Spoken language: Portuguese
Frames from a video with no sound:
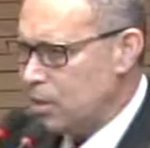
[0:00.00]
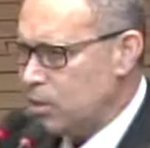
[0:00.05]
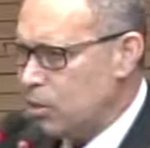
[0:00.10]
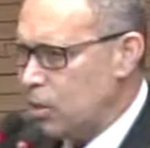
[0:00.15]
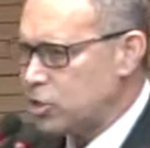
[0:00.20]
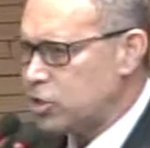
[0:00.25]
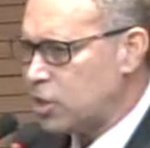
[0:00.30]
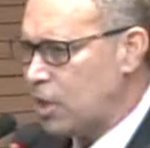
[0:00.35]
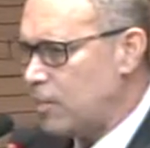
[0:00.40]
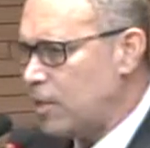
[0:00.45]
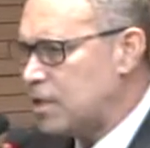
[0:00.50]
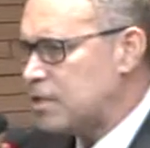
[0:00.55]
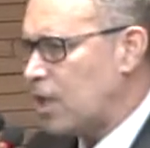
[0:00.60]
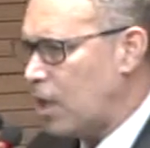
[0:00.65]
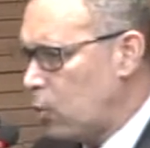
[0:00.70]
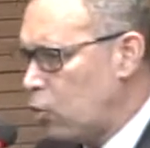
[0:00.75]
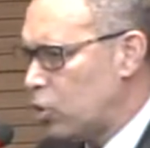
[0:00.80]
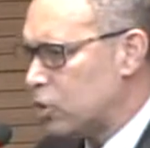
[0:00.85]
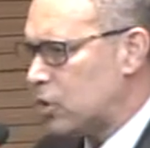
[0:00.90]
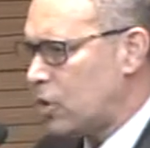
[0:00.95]
Nós estamos nessa
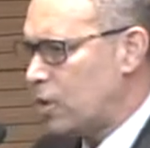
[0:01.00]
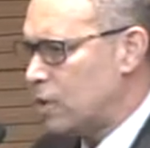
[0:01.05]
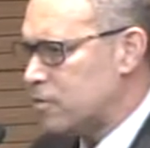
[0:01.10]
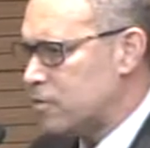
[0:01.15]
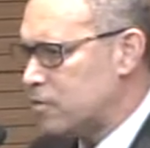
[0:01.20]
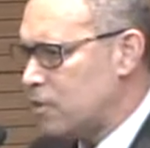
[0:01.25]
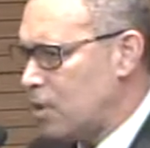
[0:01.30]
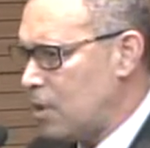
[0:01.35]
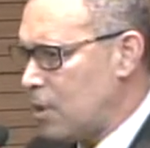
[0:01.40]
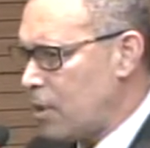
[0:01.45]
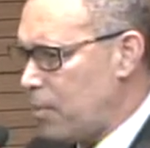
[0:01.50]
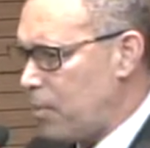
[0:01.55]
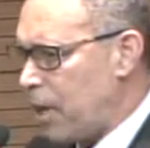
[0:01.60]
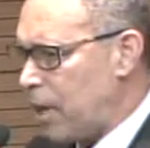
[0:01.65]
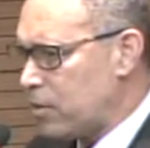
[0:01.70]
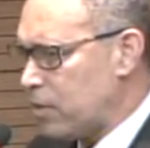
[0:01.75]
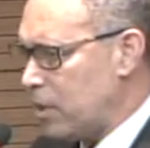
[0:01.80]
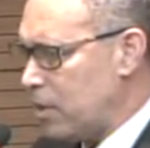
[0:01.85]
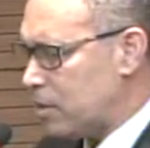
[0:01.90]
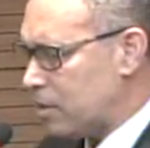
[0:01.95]
luta
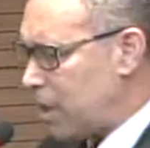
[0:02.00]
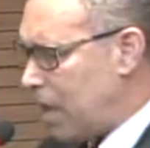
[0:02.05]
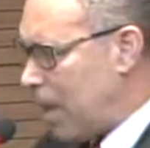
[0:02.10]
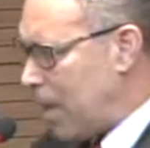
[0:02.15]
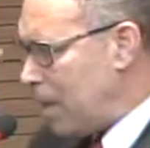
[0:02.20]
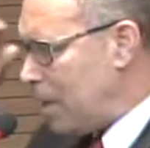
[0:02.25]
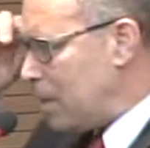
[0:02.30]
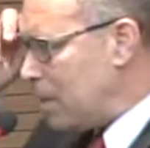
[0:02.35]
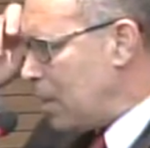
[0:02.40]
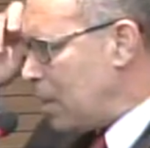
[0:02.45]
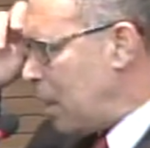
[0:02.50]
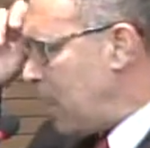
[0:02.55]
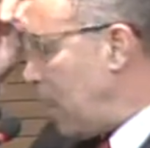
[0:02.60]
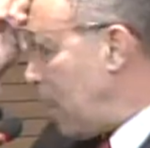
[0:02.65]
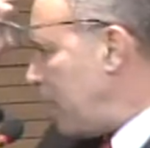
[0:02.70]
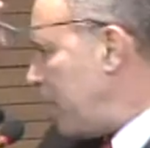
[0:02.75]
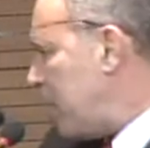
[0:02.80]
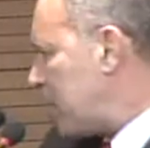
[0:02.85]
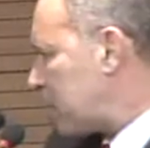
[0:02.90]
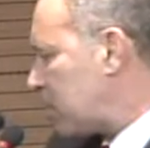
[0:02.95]
para tentar
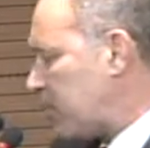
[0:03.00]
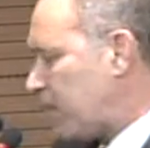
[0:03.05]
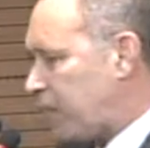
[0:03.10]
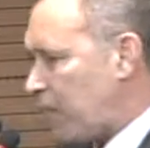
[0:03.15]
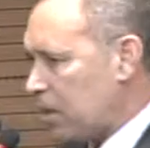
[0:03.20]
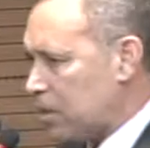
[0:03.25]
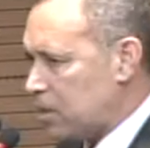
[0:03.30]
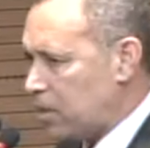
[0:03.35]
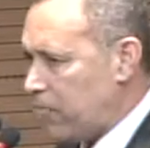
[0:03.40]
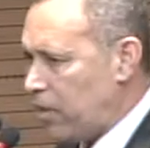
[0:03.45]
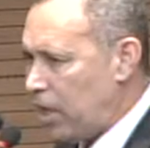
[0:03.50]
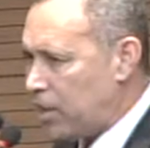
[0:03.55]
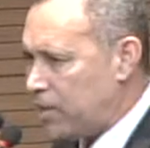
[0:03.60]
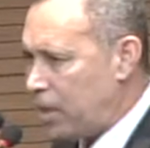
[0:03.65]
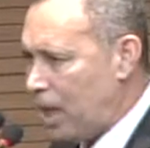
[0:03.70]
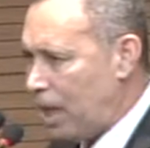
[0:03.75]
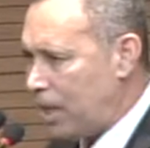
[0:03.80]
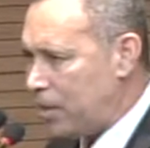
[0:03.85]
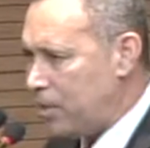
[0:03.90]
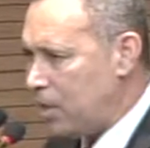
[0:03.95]
realmente, de fato, de
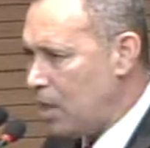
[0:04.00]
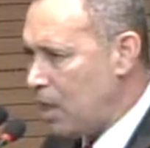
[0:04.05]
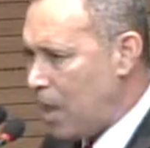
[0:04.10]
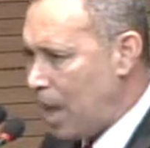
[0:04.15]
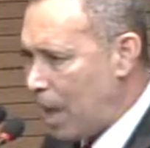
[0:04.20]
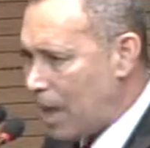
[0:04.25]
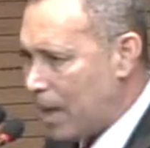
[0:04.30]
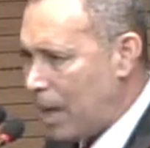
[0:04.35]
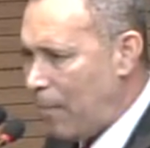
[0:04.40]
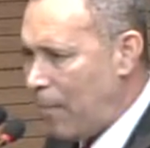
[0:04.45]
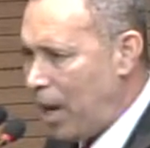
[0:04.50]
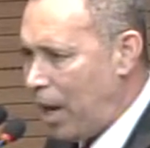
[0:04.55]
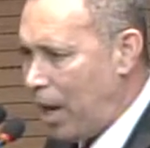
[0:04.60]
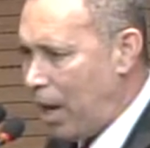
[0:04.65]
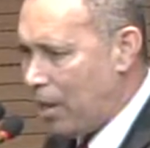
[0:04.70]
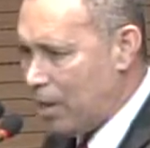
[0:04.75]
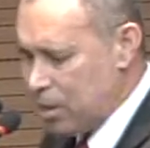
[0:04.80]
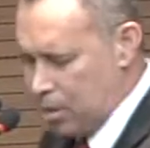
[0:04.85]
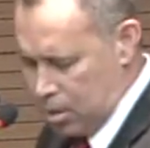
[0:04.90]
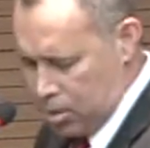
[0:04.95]
verdade,
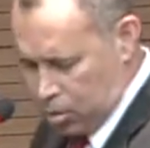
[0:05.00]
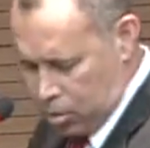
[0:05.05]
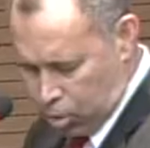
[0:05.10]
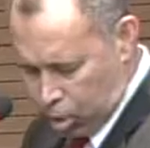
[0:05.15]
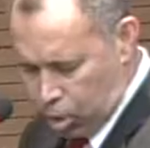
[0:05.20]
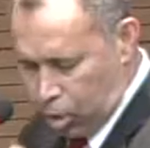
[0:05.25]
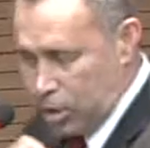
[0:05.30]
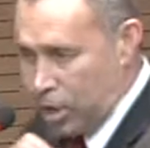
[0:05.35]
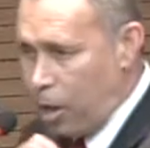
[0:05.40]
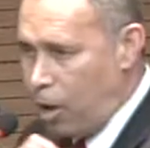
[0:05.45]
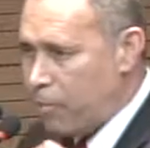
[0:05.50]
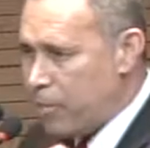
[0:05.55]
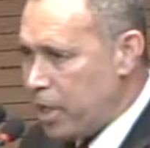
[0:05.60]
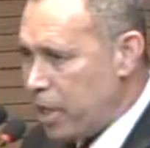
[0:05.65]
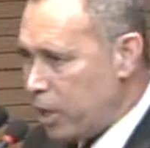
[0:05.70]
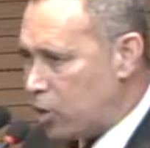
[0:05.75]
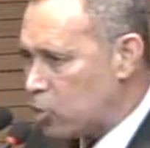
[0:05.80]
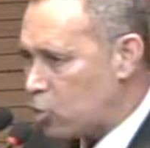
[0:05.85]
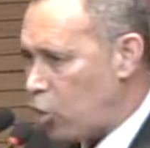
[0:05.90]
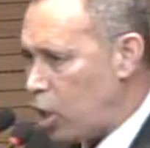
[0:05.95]
acabar, colocar o
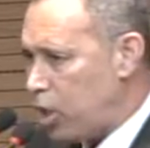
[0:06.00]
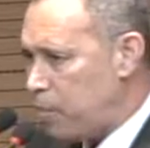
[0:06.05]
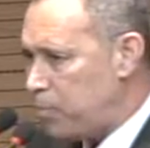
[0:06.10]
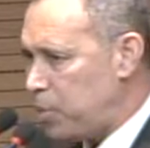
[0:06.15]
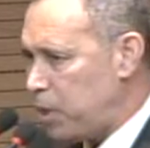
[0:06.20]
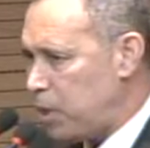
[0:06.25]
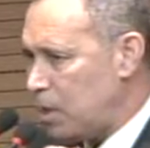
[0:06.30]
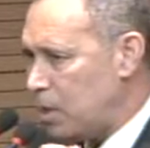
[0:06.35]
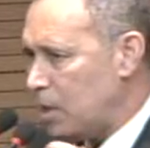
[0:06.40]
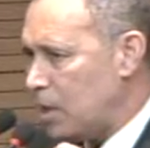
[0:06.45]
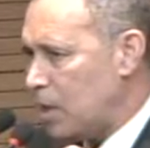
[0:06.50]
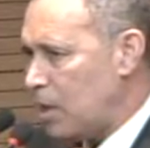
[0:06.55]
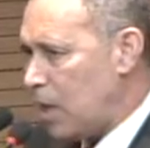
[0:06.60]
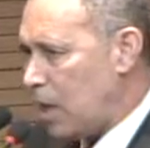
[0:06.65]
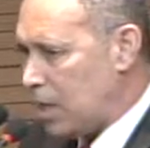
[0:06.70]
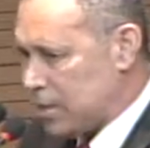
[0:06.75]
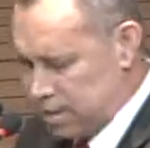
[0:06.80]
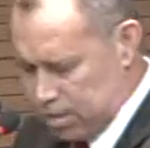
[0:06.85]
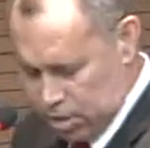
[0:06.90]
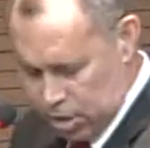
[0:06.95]
medo, coibir,
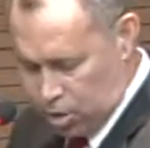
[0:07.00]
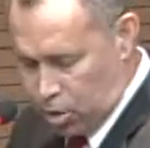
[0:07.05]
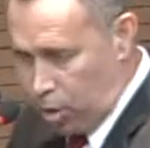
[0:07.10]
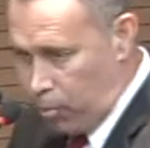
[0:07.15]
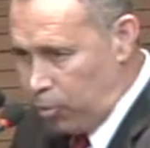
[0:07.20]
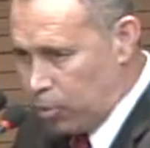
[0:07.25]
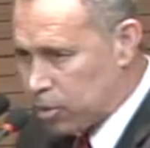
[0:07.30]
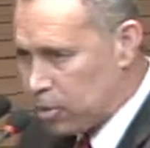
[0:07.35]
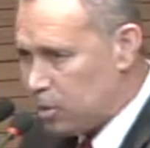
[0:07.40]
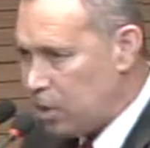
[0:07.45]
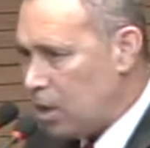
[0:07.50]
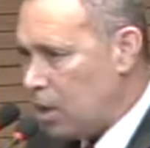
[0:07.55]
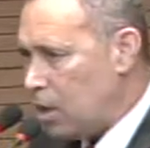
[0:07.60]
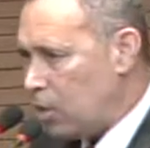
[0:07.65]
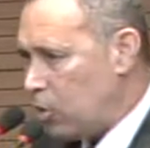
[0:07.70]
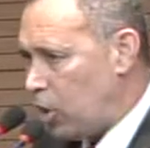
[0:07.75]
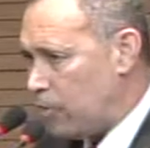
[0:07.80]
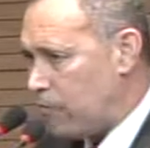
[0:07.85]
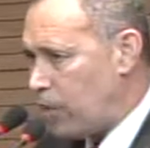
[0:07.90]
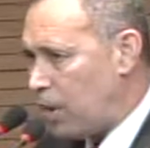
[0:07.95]
assim como
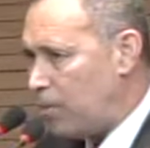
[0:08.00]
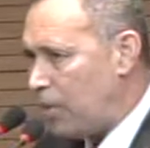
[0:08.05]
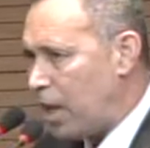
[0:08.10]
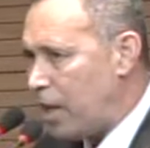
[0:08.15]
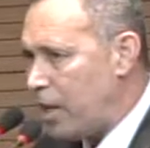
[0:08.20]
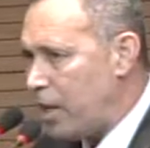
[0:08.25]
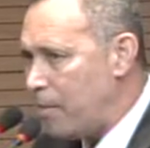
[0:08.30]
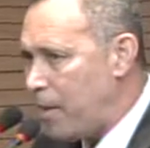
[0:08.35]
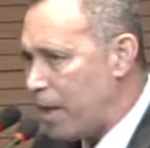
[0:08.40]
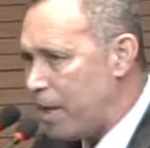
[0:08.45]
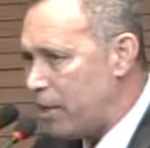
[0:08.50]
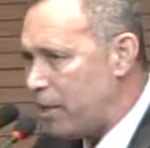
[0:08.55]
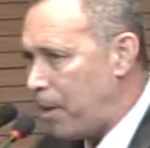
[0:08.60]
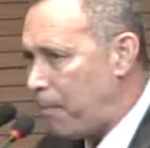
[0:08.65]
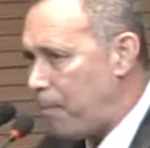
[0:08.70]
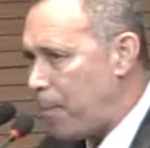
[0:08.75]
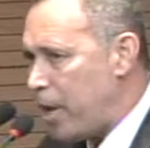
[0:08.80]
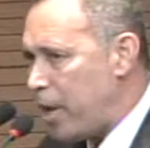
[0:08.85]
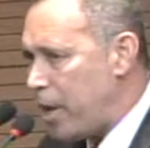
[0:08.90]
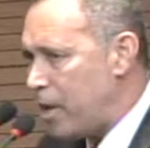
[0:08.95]
nós vemos na Lei Maria da
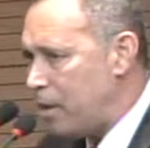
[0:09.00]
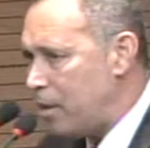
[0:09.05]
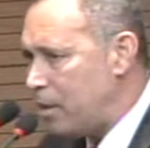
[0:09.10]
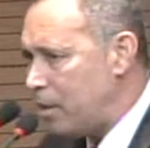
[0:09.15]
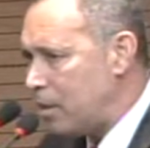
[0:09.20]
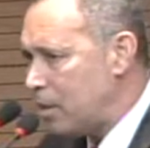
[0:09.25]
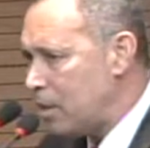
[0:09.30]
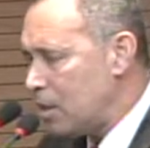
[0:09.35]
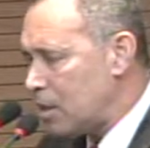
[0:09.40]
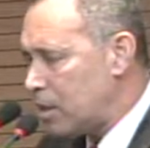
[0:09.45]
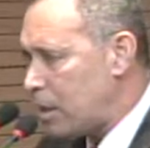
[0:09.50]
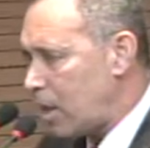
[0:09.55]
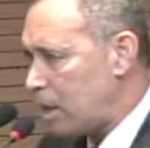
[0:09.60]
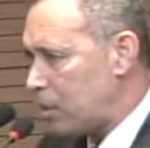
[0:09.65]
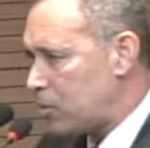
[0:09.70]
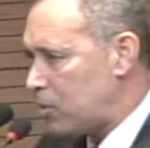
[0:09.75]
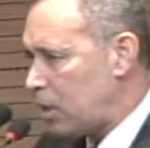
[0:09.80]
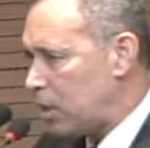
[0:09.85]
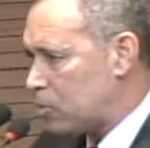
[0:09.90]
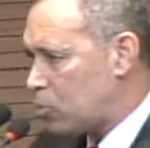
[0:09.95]
Penha, né, que ela
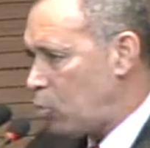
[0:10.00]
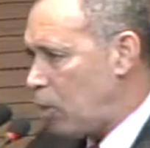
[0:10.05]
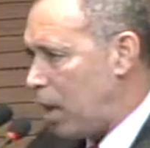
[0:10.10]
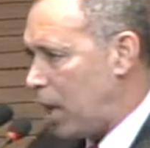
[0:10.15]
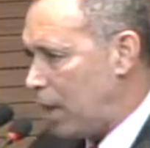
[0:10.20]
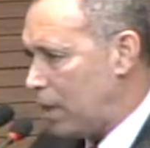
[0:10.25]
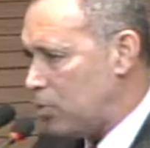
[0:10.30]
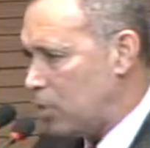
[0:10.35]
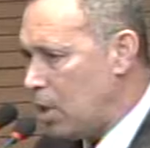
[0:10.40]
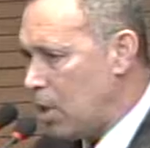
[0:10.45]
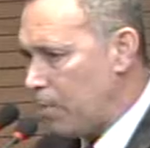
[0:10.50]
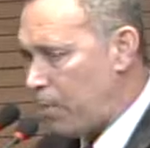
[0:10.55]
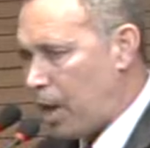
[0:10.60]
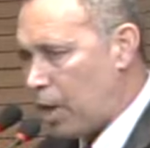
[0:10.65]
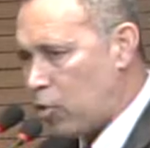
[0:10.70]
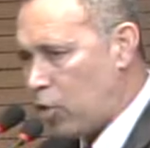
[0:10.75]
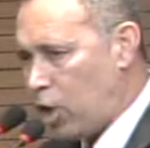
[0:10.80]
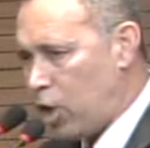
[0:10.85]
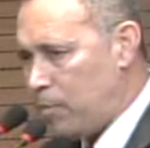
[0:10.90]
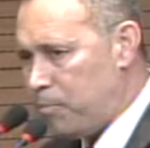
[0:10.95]
tem atuado
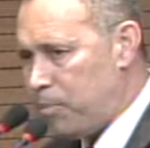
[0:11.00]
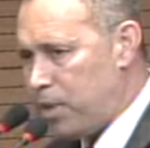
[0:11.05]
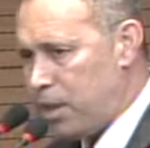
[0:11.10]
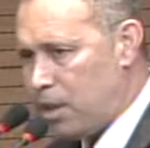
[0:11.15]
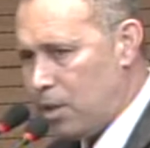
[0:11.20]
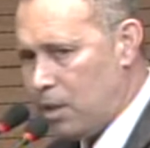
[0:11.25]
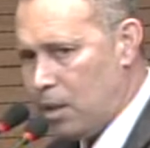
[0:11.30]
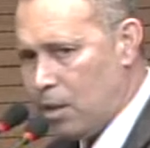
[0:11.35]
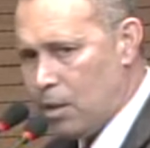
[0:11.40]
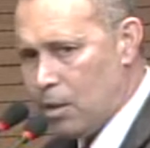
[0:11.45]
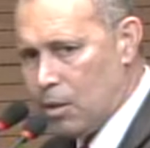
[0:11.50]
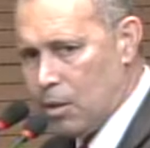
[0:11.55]
para coibir